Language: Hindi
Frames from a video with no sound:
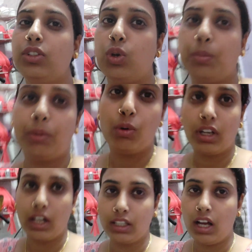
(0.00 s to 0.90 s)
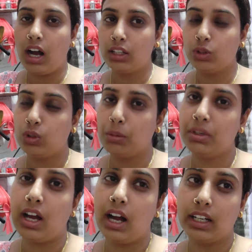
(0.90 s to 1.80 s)
जोर पे वो गिरा था हाथ इन्होंने
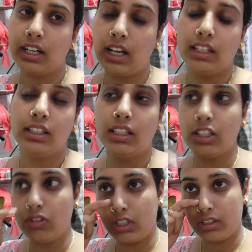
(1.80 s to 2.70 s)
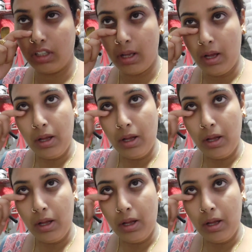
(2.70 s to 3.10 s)
अपने आगे अड़ा लिए थे इस वजह से